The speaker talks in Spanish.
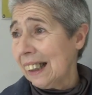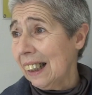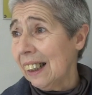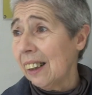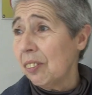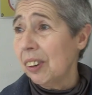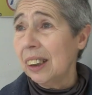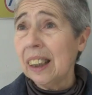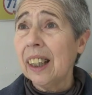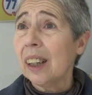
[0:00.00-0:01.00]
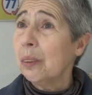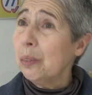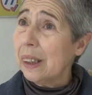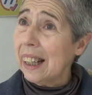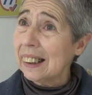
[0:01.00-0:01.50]
salir de Florida el
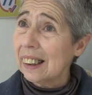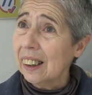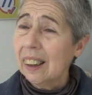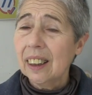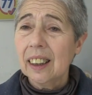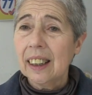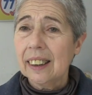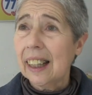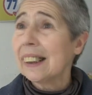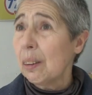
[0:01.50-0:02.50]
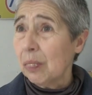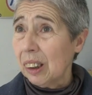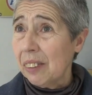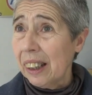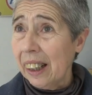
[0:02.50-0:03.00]
lunes este, hacia
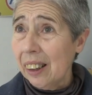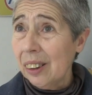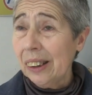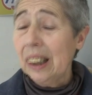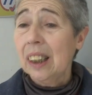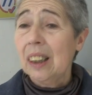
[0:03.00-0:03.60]
Montevideo.